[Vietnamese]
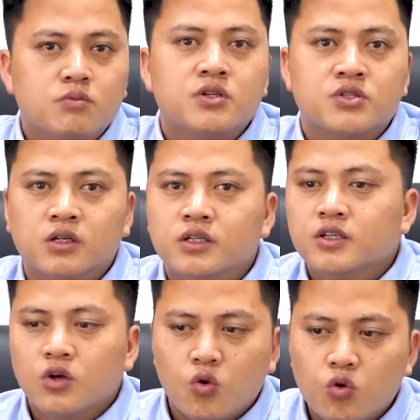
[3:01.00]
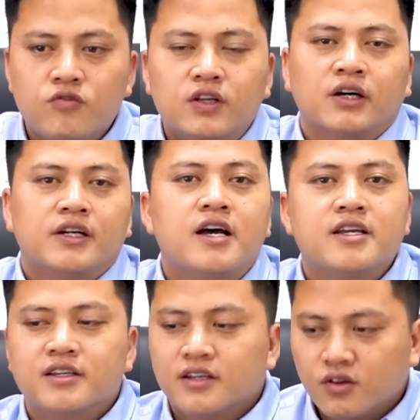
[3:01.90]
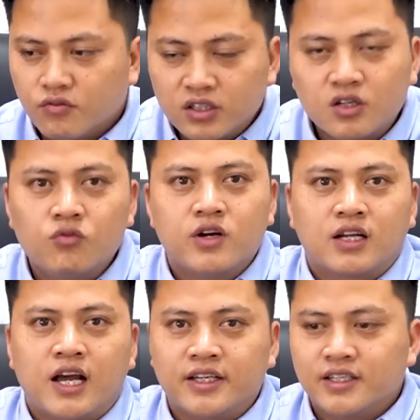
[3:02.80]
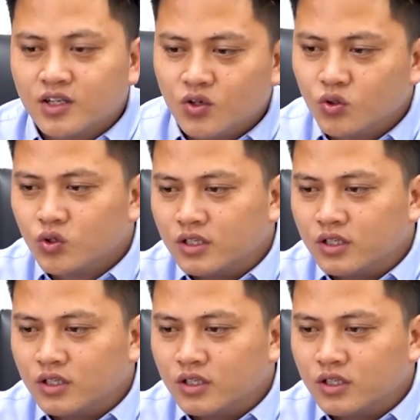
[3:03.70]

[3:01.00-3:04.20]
biên giới, Huy vẫn ở đây, vẫn công việc này, luôn